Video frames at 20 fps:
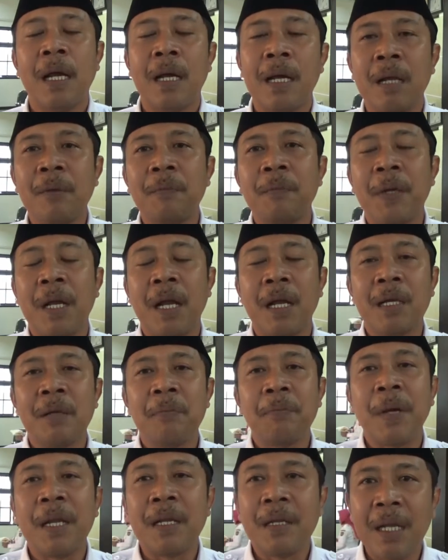akan
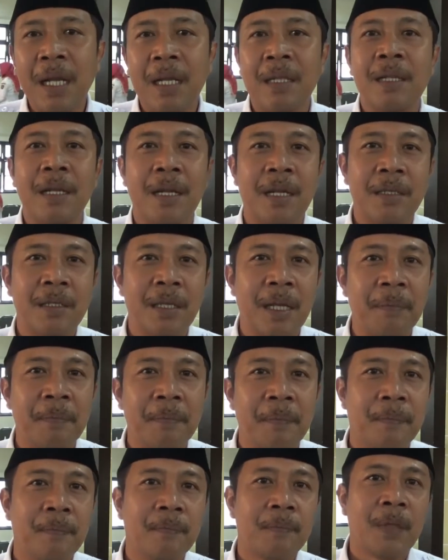berakibat tidak terhadap
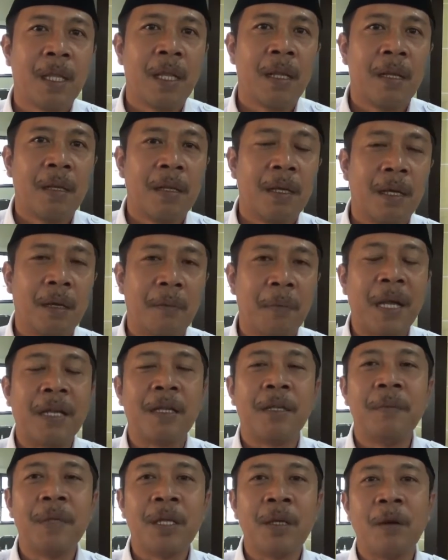eh,
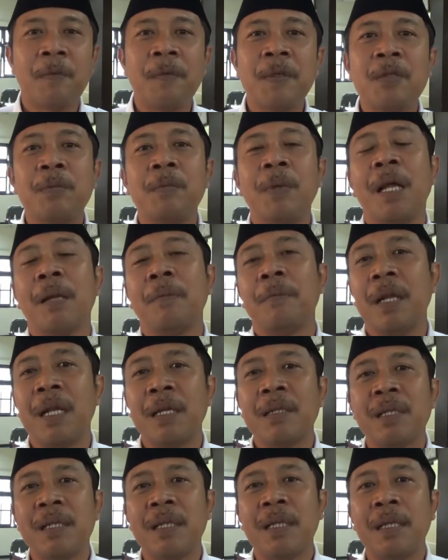pandemi COVID-19
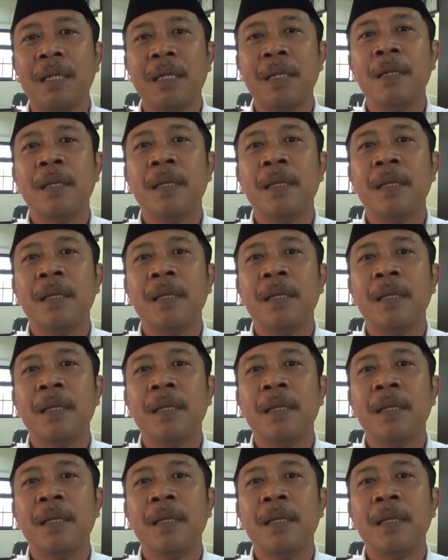ini.